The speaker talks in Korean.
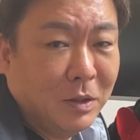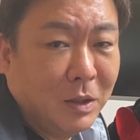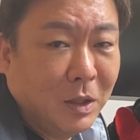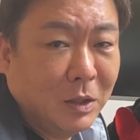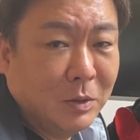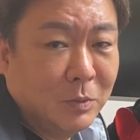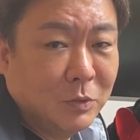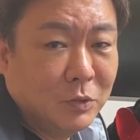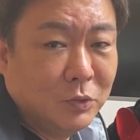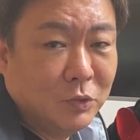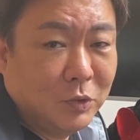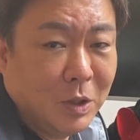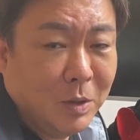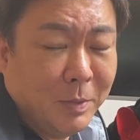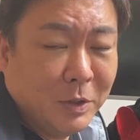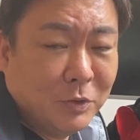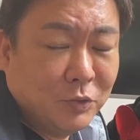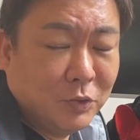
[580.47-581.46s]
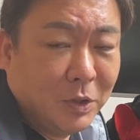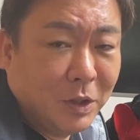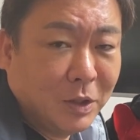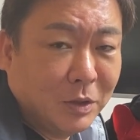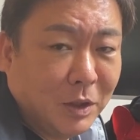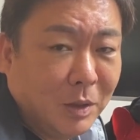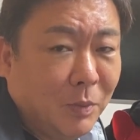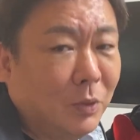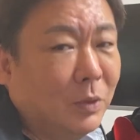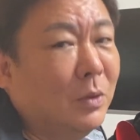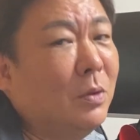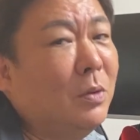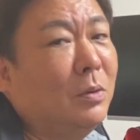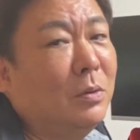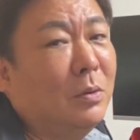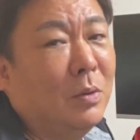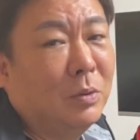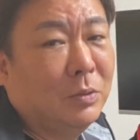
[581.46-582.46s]
아니면 추가 매수해야 돼? 뭐
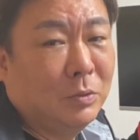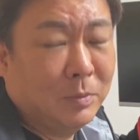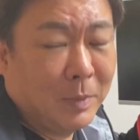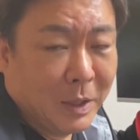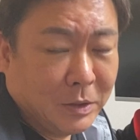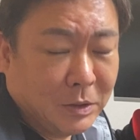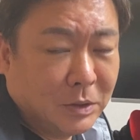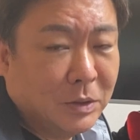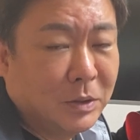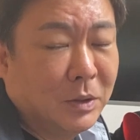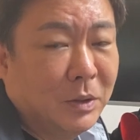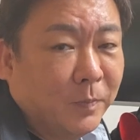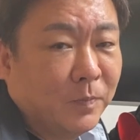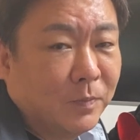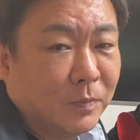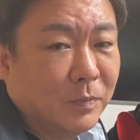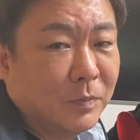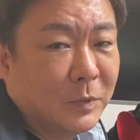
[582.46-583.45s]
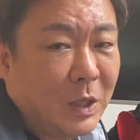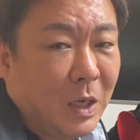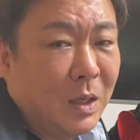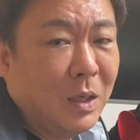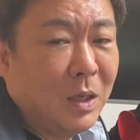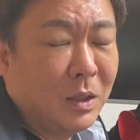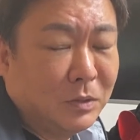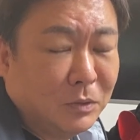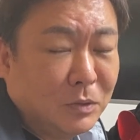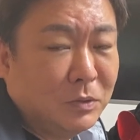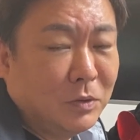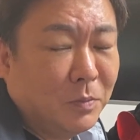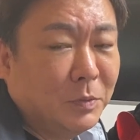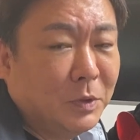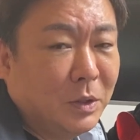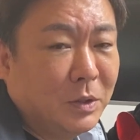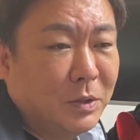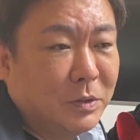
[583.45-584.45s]
이런 것도 많이 잘 나갔던
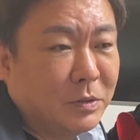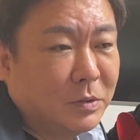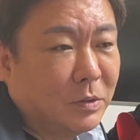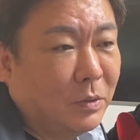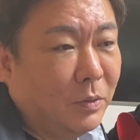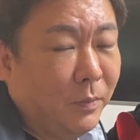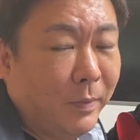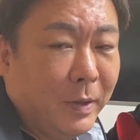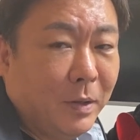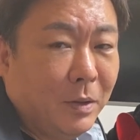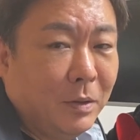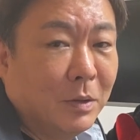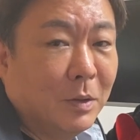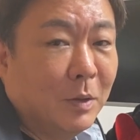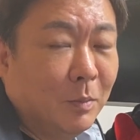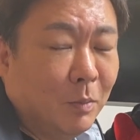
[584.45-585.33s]
썸네일이죠. 왜?